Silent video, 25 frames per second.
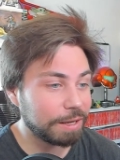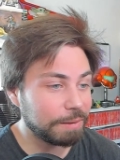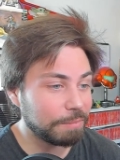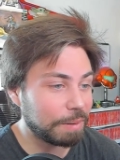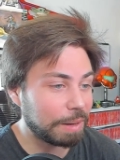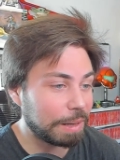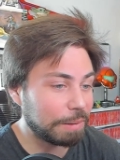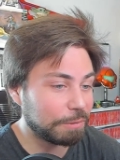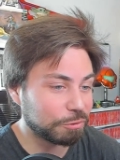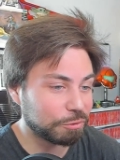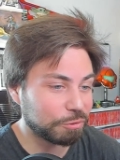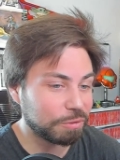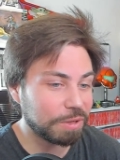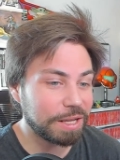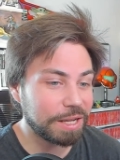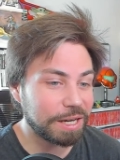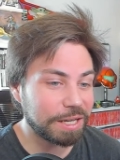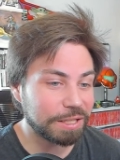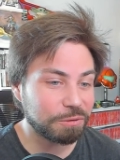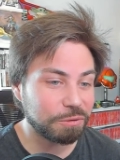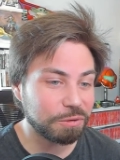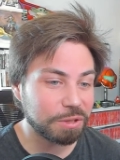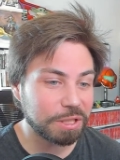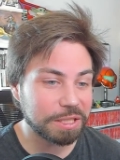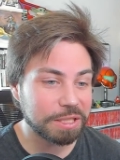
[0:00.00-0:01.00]
vamos, una de
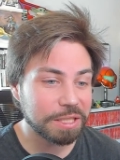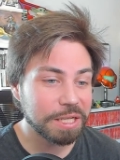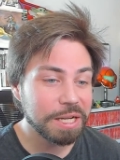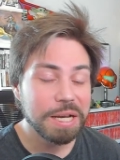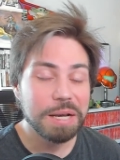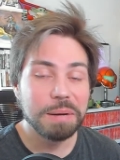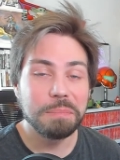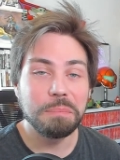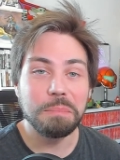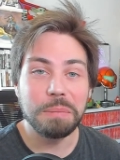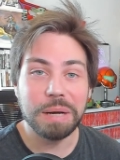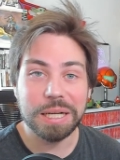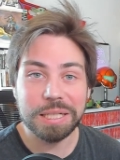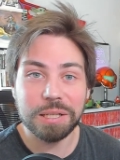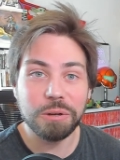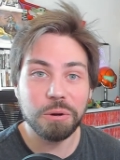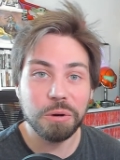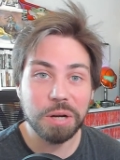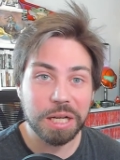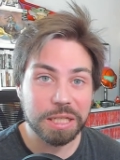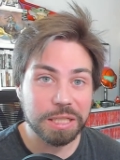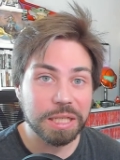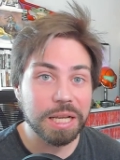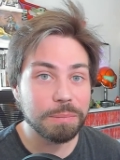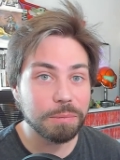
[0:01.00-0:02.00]
las cosas más
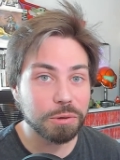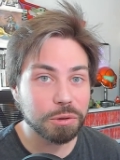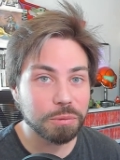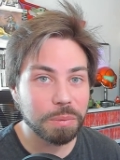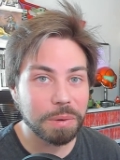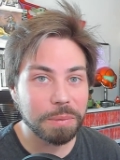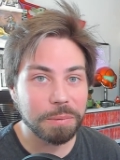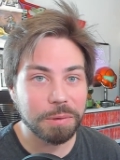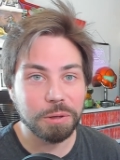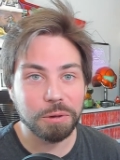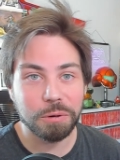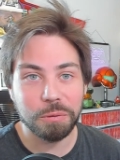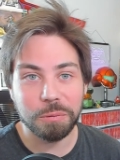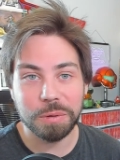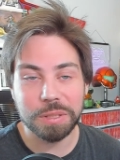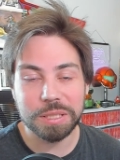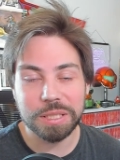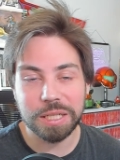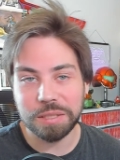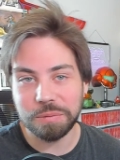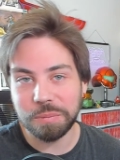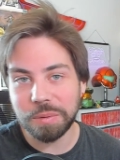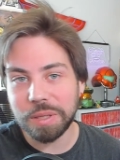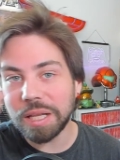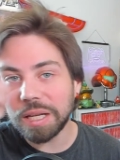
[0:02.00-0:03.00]
locas que hemos vivido en
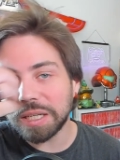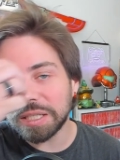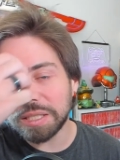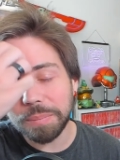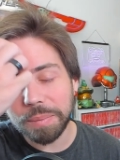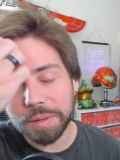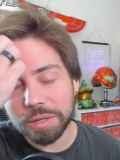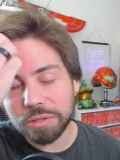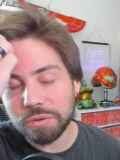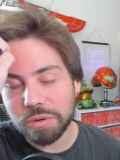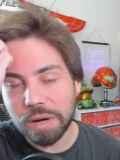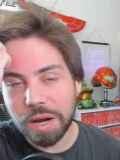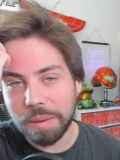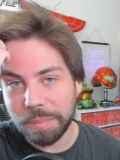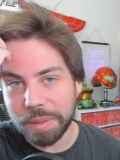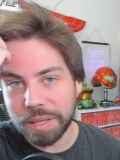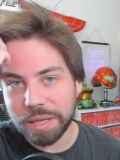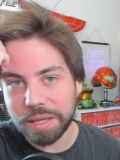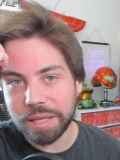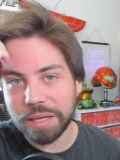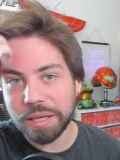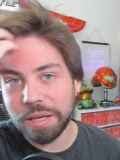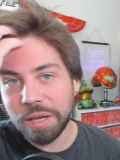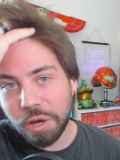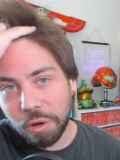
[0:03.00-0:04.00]
nuestras vidas y personalmente
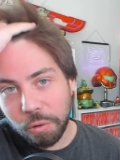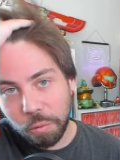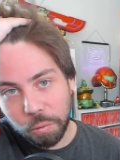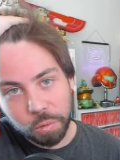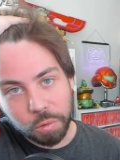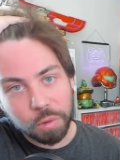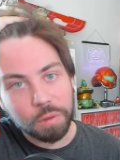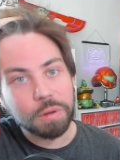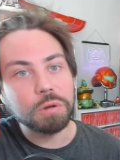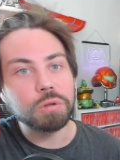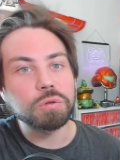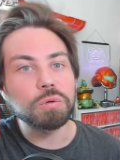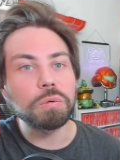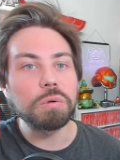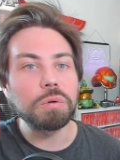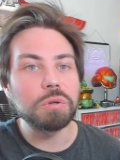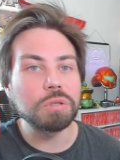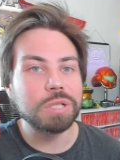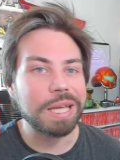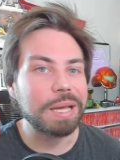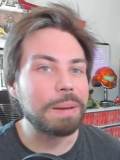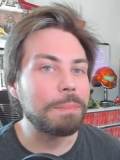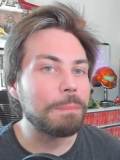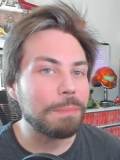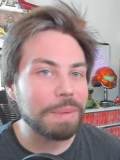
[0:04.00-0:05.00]
personalmente uno de los
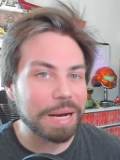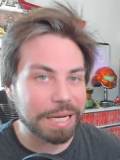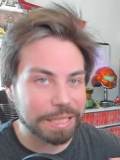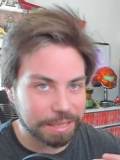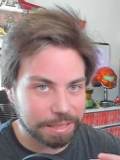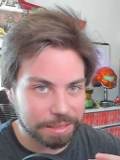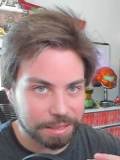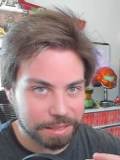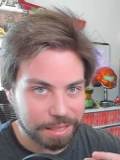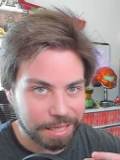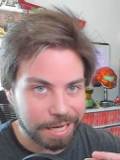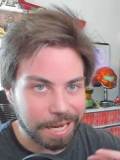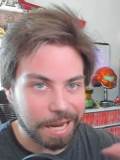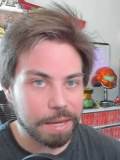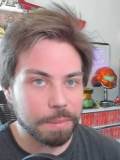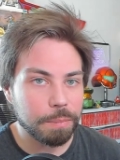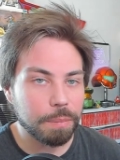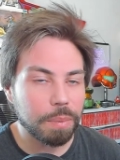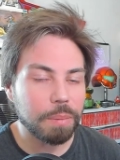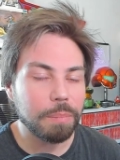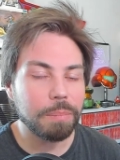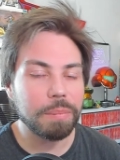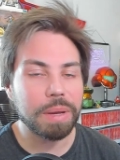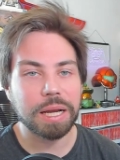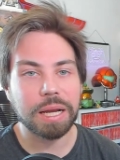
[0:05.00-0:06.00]
juegos que más hype
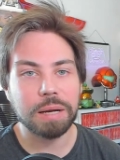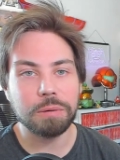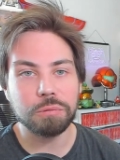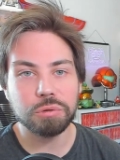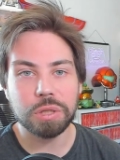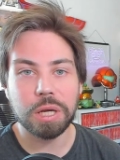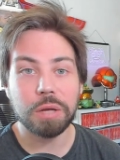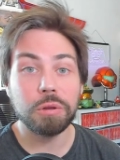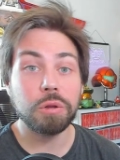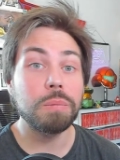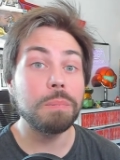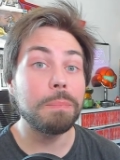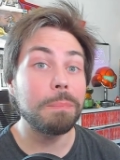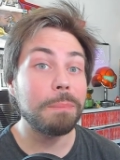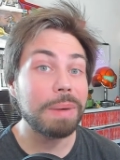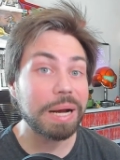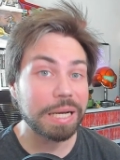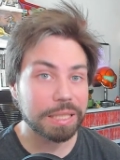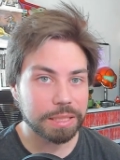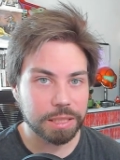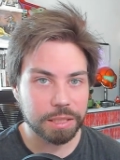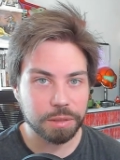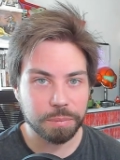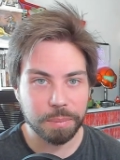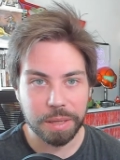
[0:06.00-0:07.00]
me ha causado y
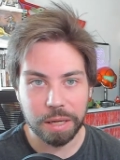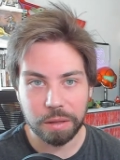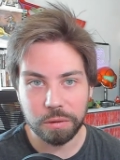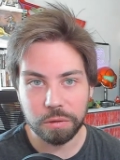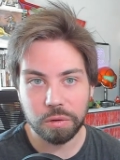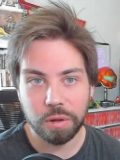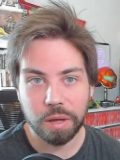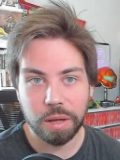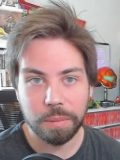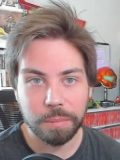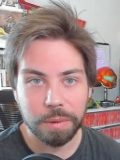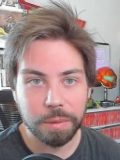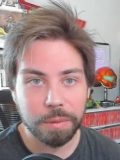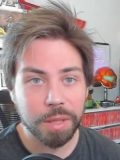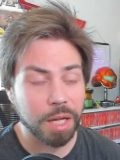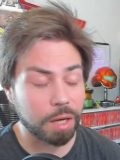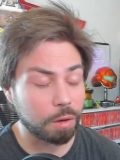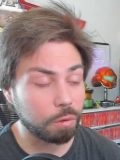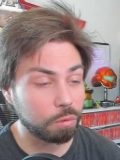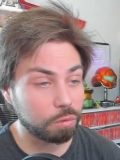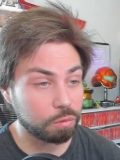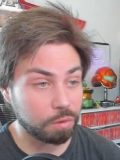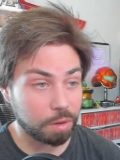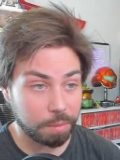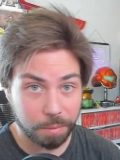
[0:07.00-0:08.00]
más he esperado en toda mi vida,
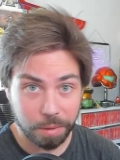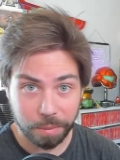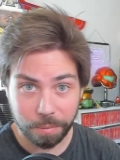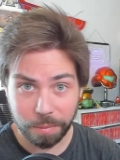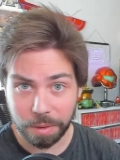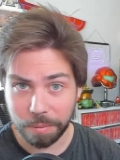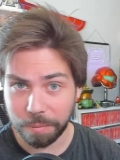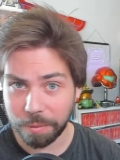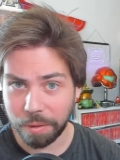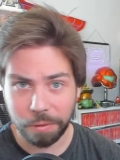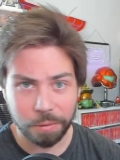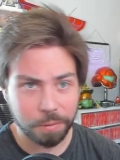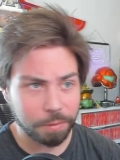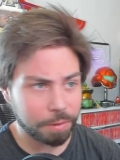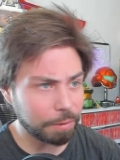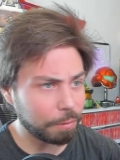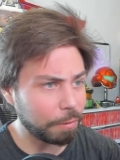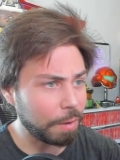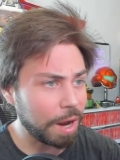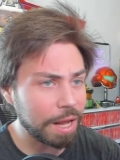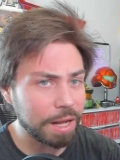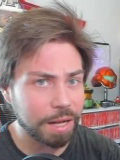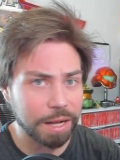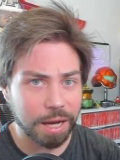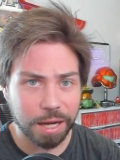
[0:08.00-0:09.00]
junto al primer Breath of the
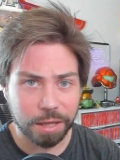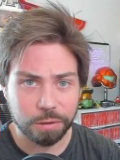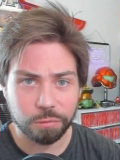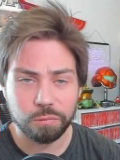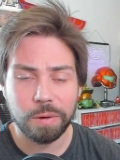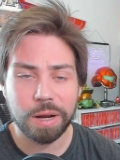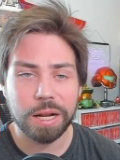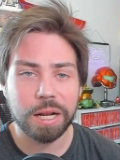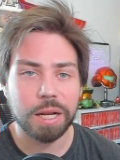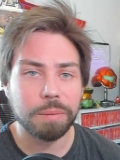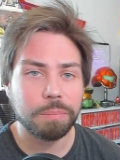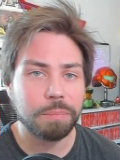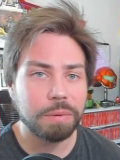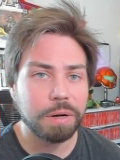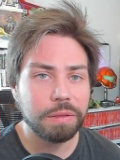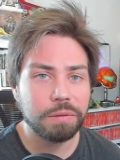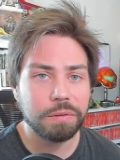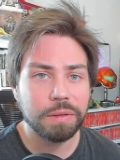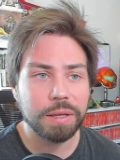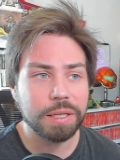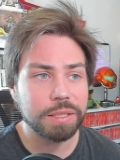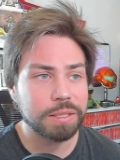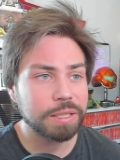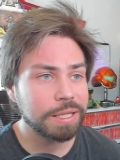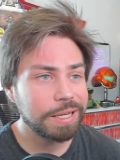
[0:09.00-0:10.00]
Wild, a Twilight
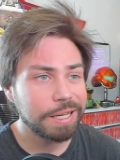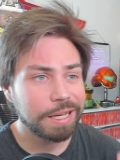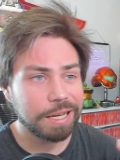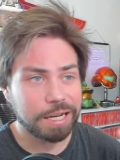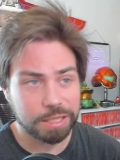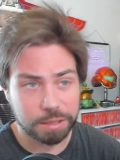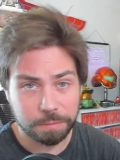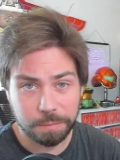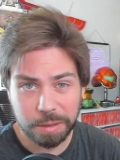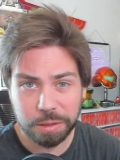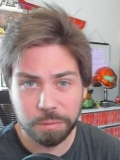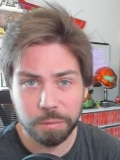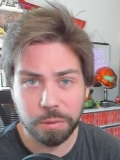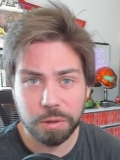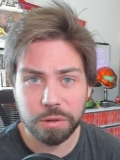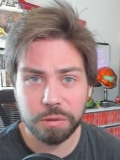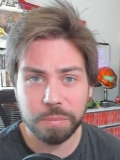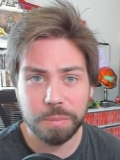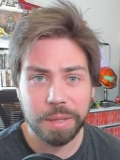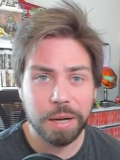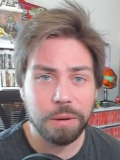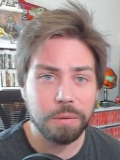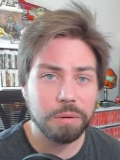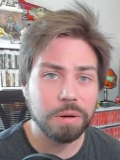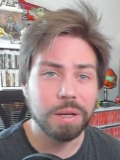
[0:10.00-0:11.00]
Princess, a Smash Bros.
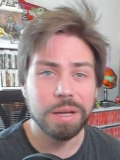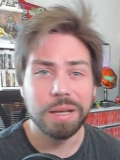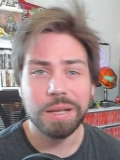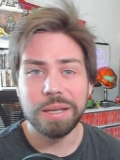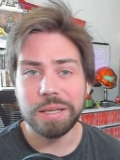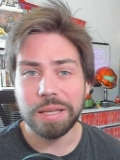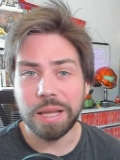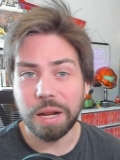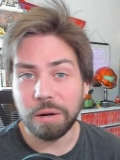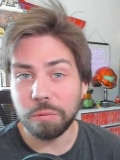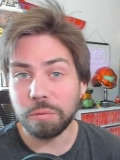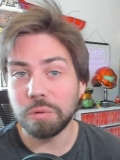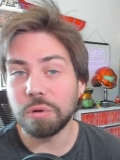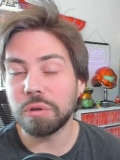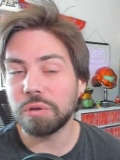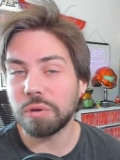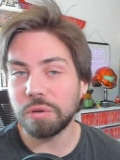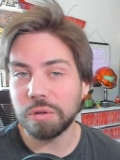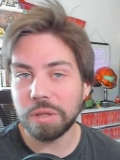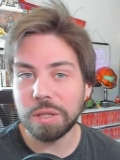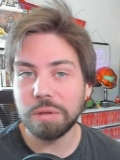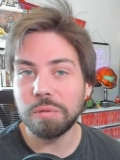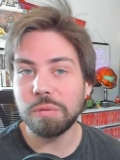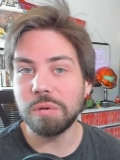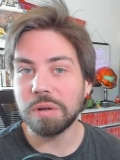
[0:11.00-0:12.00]
Brawl y algún
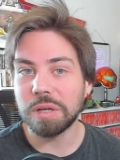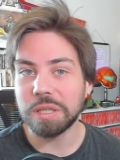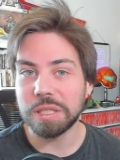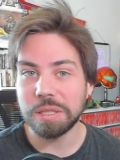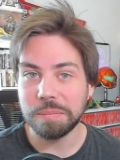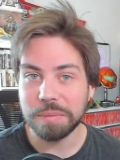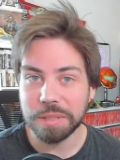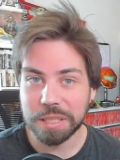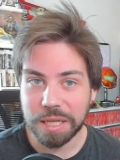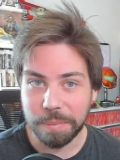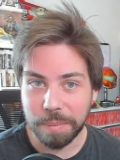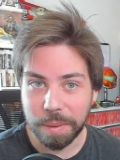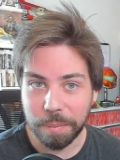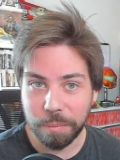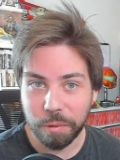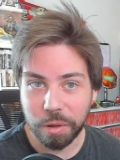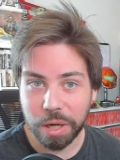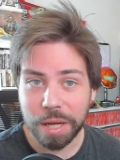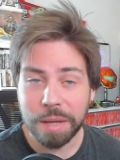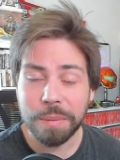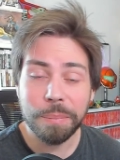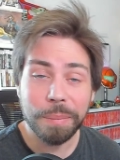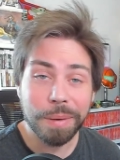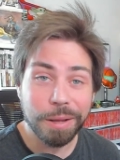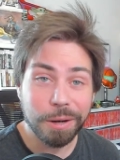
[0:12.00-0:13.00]
otro título que se me escapa por
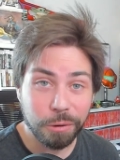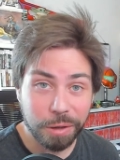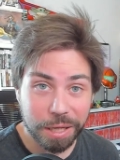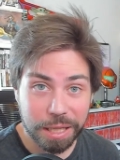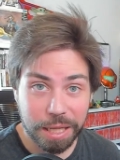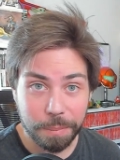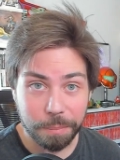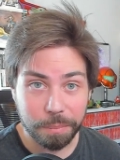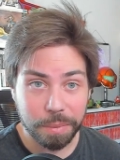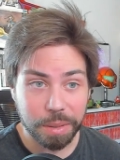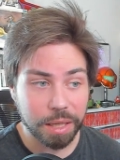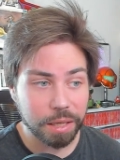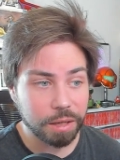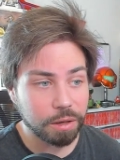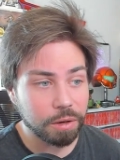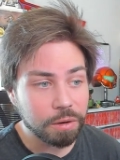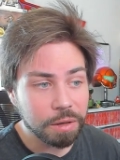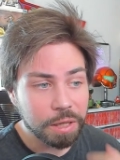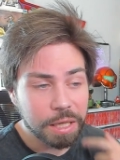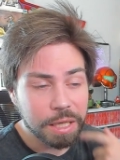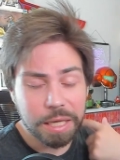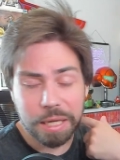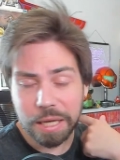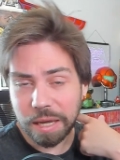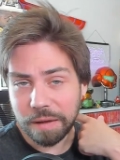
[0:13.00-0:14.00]
ahí, pero que también, ¿no?
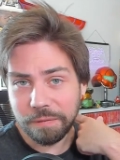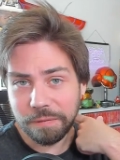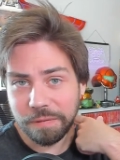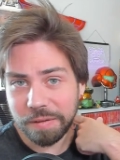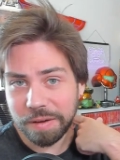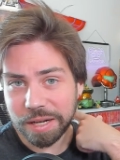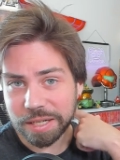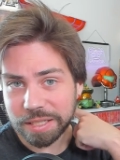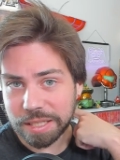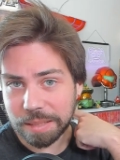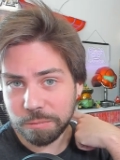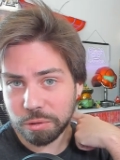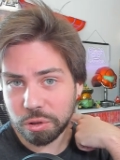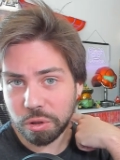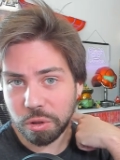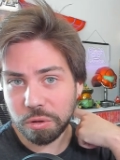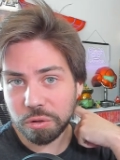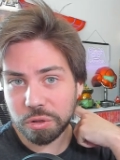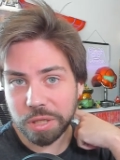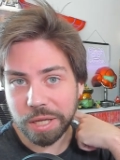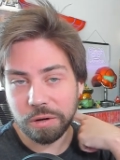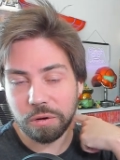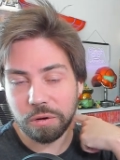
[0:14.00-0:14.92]
En fin, estamos todos que